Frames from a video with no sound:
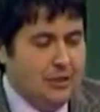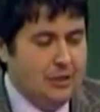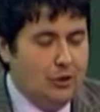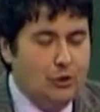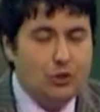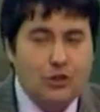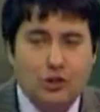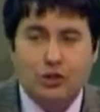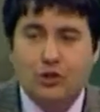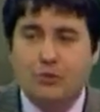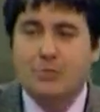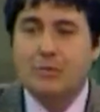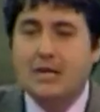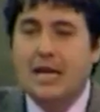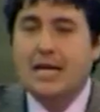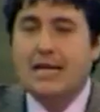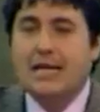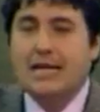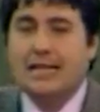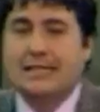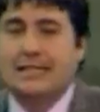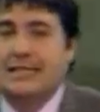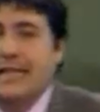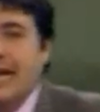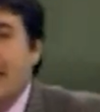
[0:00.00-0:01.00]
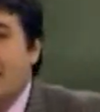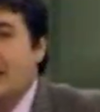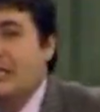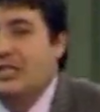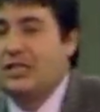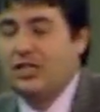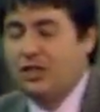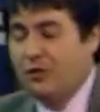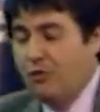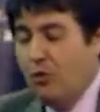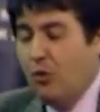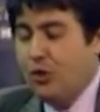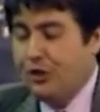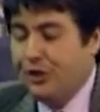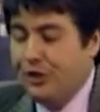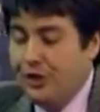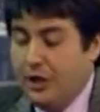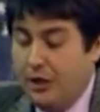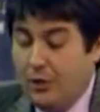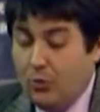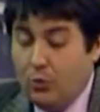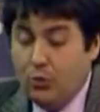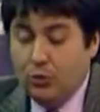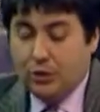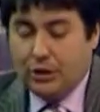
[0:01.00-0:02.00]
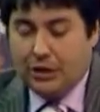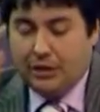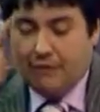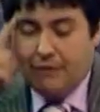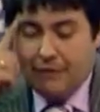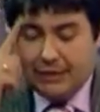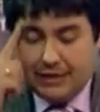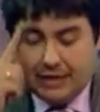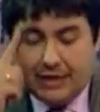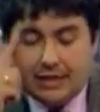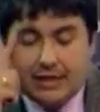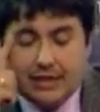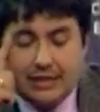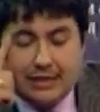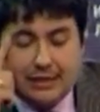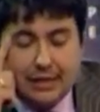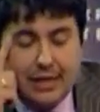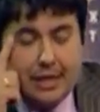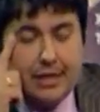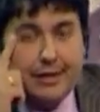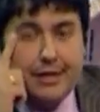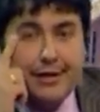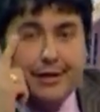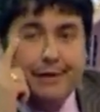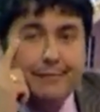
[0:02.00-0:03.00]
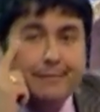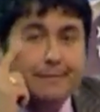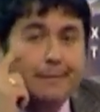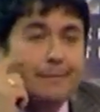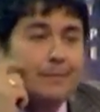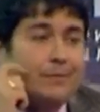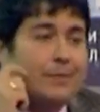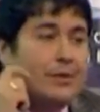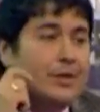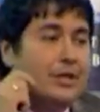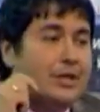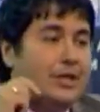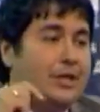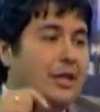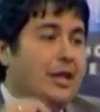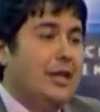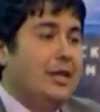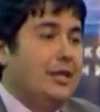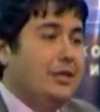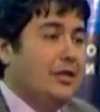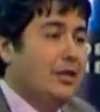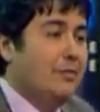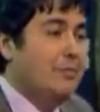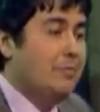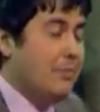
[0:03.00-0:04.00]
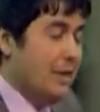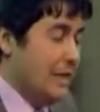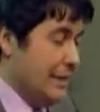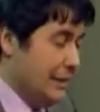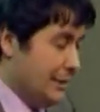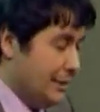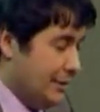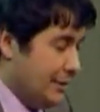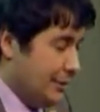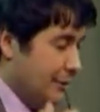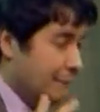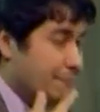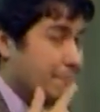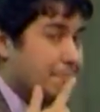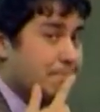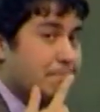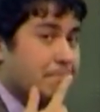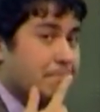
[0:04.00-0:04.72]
то, что мы оказались сегодня утром, воскресеньем, на этом месте,